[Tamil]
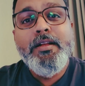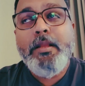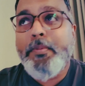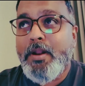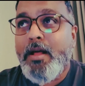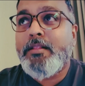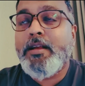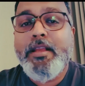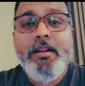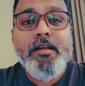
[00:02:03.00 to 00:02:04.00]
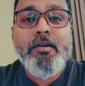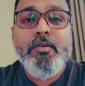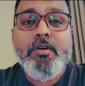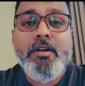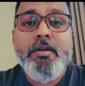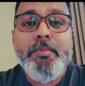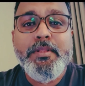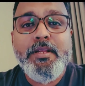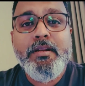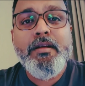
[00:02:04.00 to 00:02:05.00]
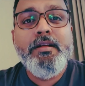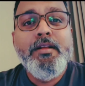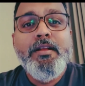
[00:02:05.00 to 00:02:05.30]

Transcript: இப்போ நான் தங்கியிருக்கிற ஹோட்டல்லையும் பார்த்தீங்கன்னா